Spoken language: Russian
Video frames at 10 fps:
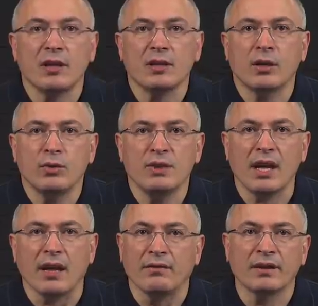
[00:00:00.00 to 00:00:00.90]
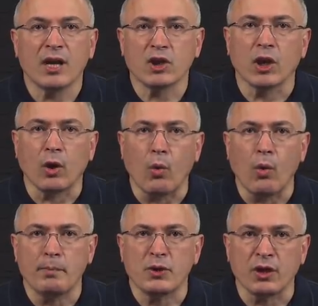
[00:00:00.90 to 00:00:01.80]
этих людей в наших
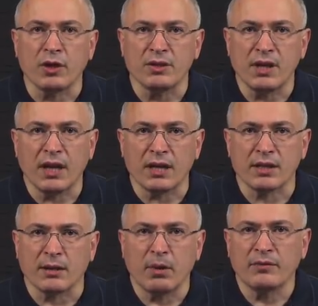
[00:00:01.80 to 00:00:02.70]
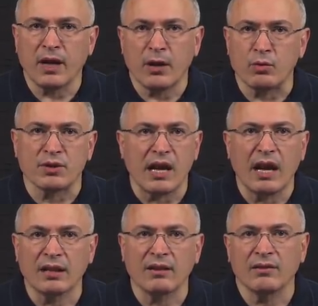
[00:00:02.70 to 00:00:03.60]
общих интересах. Повторюсь,
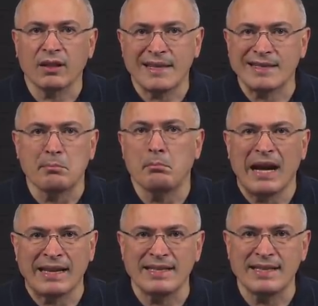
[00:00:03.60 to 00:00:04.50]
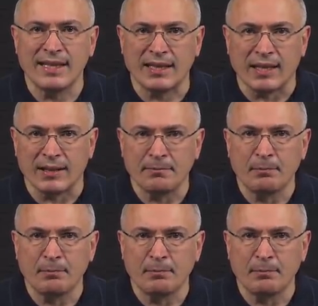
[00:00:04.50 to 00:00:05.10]
это власть бандиты.